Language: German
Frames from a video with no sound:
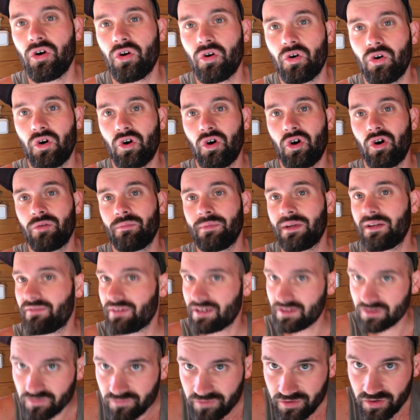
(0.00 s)
und man
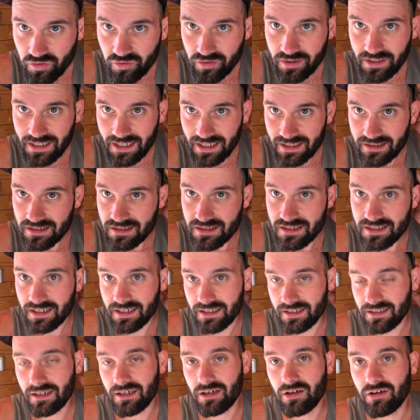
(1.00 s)
war sowieso die ganze
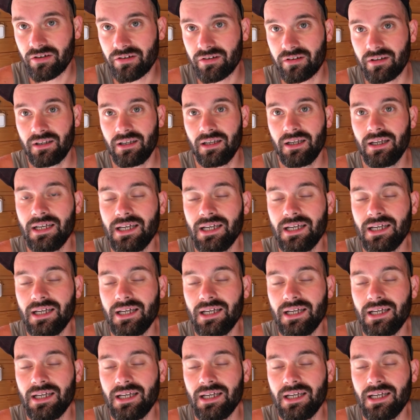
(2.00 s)
Zeit draußen.